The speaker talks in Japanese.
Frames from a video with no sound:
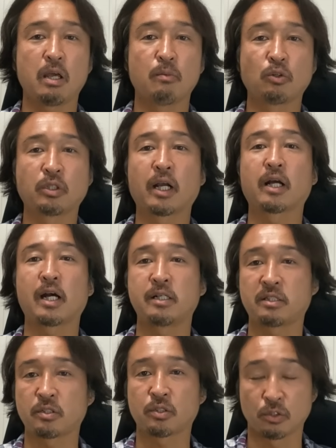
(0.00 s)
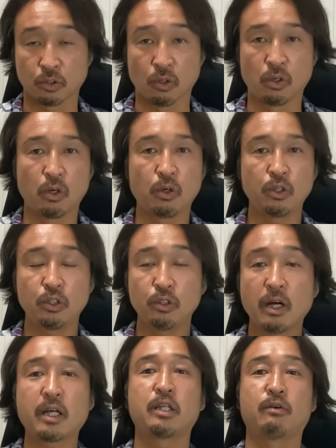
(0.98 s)
え僕から解説するという
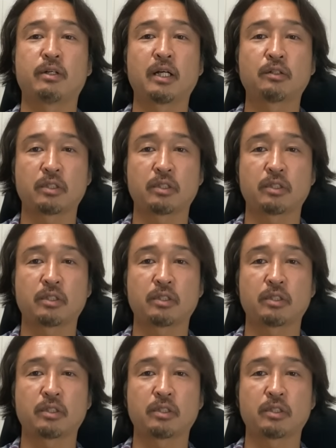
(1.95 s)
わけではなく